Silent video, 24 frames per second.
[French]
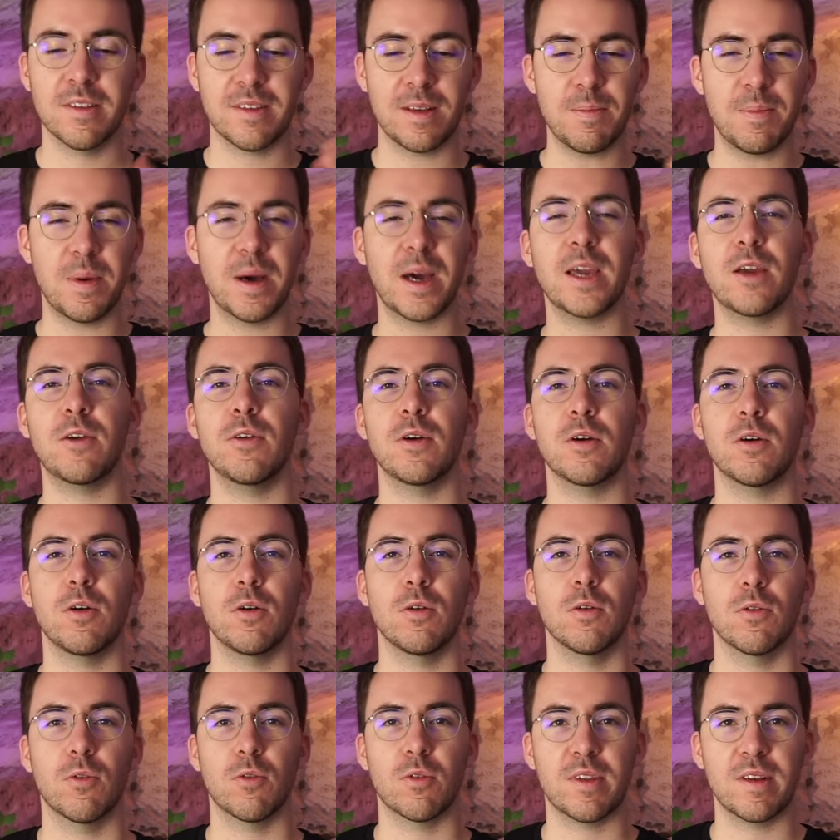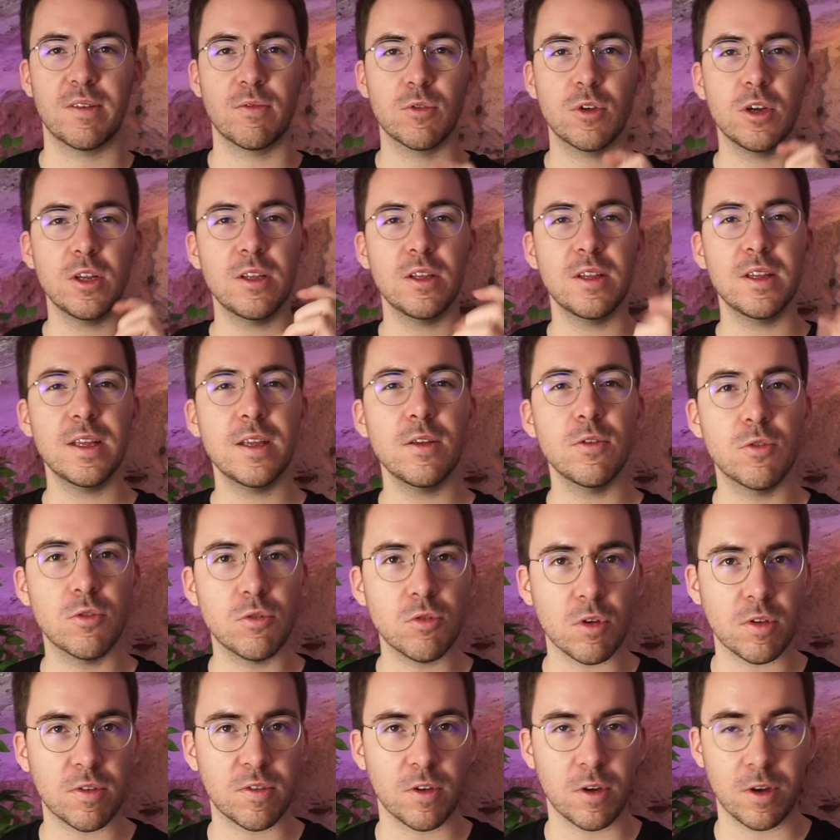ça me paraît cohérent. Donc ça vous donne une idée du
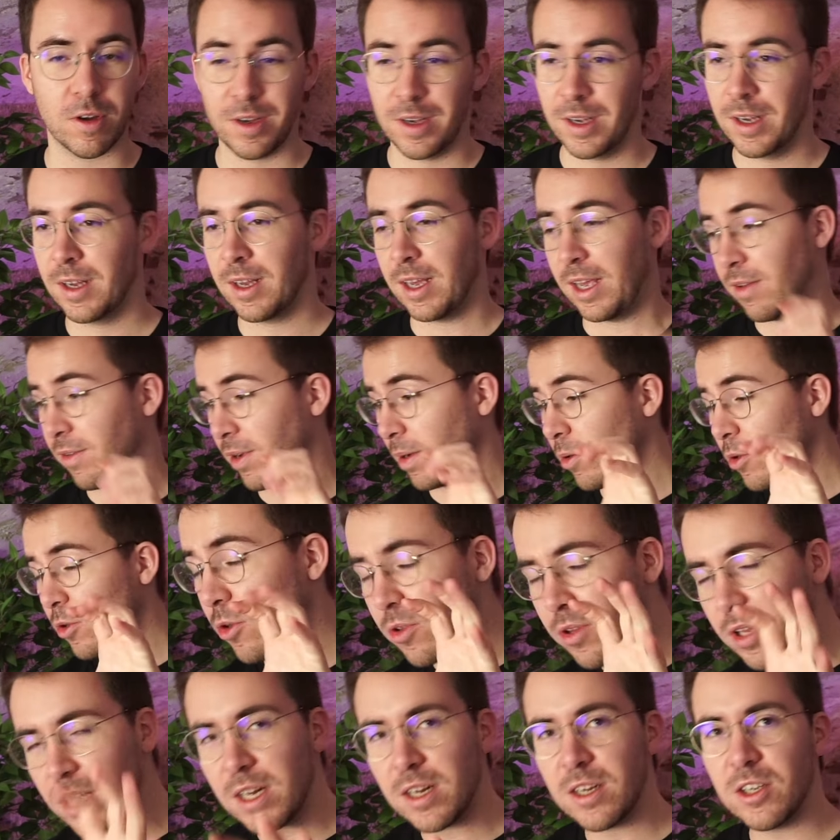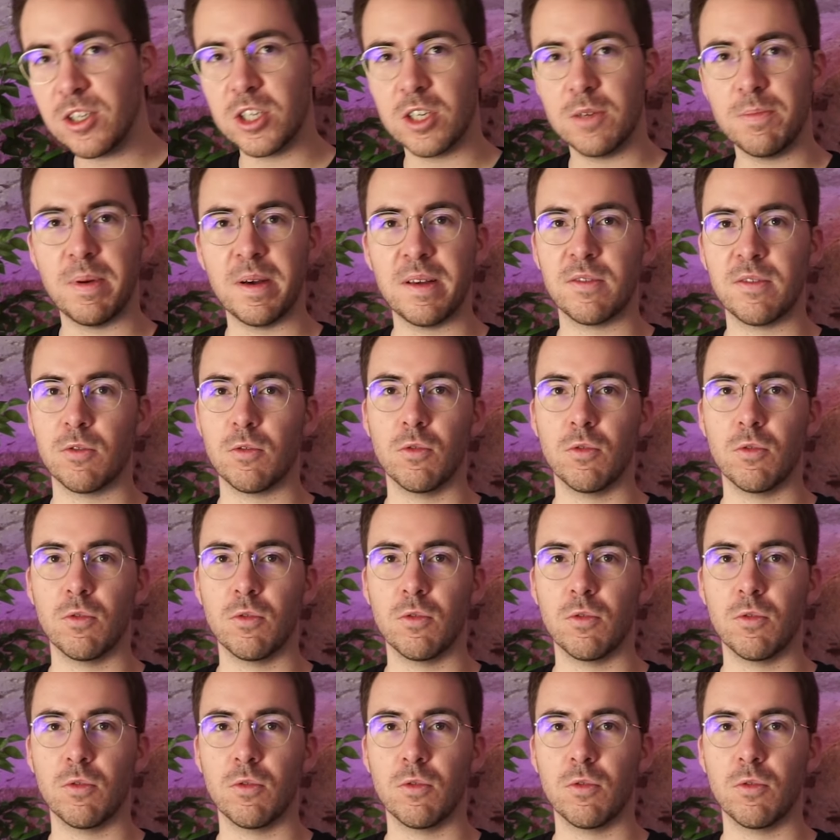curseur. Et vraiment, ne négligez pas ce